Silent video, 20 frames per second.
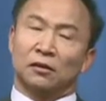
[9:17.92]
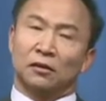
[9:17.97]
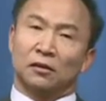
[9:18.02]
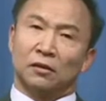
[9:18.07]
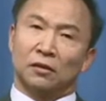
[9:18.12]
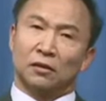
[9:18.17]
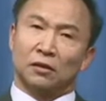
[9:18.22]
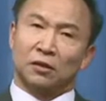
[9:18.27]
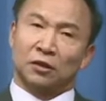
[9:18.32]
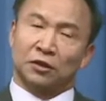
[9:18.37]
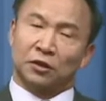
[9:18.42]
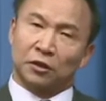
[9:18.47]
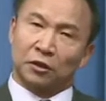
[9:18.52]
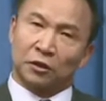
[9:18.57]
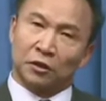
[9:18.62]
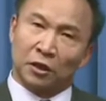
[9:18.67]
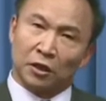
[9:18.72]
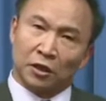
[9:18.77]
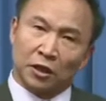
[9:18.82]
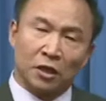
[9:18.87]
词
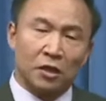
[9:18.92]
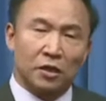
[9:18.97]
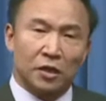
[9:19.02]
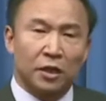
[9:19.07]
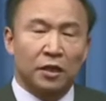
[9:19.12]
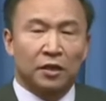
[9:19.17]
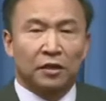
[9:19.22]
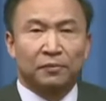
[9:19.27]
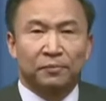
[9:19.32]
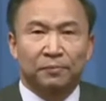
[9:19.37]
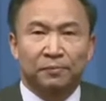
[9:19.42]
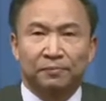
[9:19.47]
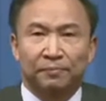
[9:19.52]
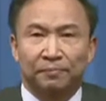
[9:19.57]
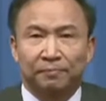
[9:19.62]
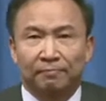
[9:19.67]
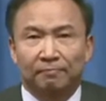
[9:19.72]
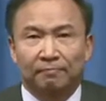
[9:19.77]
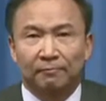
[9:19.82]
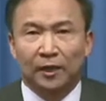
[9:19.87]
的意义，
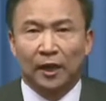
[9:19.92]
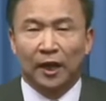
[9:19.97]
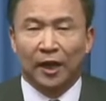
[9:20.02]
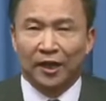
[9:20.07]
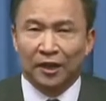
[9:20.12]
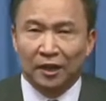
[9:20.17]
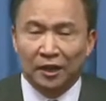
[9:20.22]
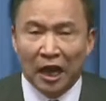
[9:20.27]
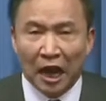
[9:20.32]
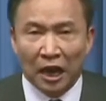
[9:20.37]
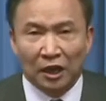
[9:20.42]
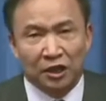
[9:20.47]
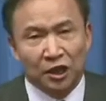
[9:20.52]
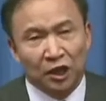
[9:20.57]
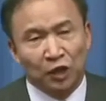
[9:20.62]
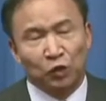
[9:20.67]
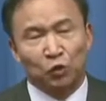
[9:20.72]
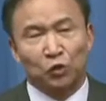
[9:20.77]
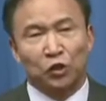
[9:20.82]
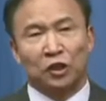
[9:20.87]
很大
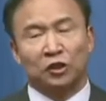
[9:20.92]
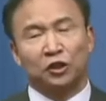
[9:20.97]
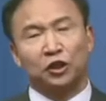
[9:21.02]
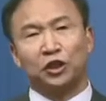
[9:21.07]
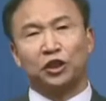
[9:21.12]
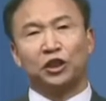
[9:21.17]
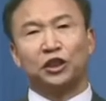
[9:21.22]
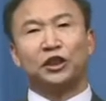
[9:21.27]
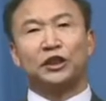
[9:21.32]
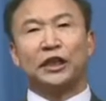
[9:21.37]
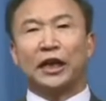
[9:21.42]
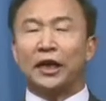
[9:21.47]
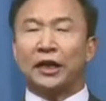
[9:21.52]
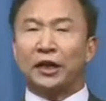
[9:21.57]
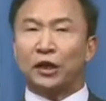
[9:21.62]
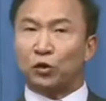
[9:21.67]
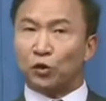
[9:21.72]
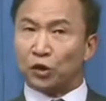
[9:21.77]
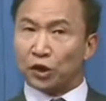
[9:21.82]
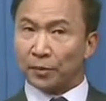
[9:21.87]
程度上体现了
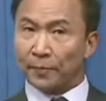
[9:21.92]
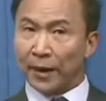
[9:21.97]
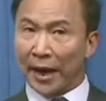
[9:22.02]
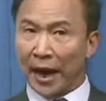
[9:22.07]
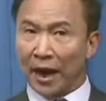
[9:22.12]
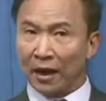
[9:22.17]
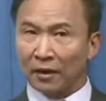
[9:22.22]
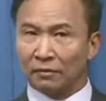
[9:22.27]
一种什么呀？